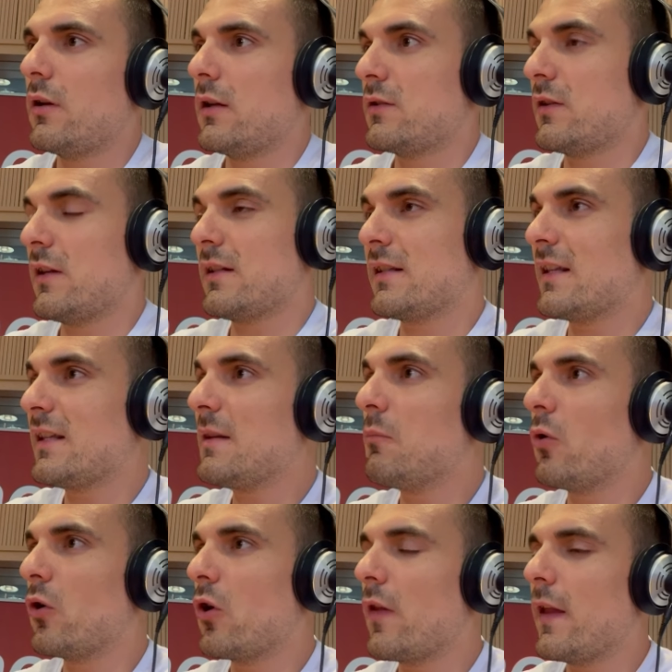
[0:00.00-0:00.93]
este,
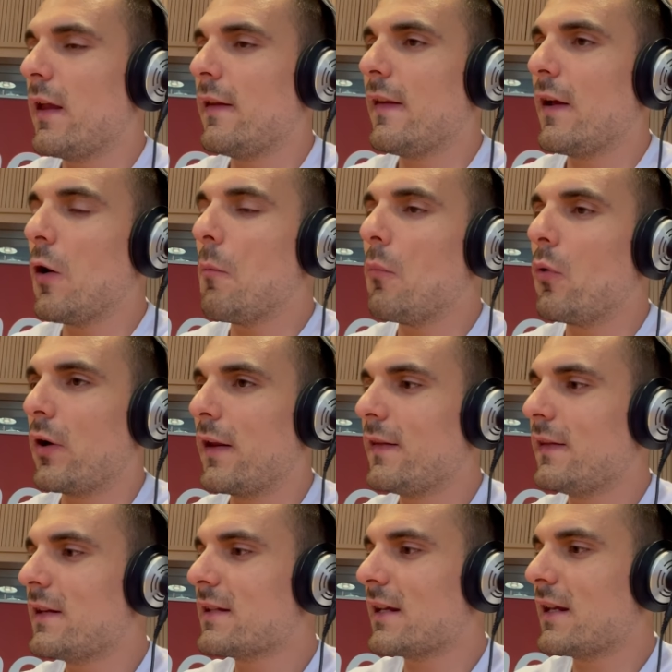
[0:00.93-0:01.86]
tipo de,
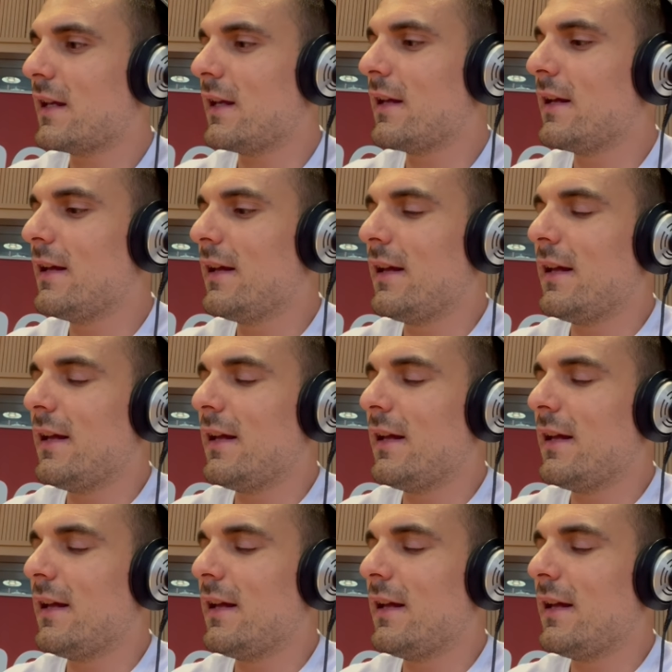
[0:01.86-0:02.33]
componentes que,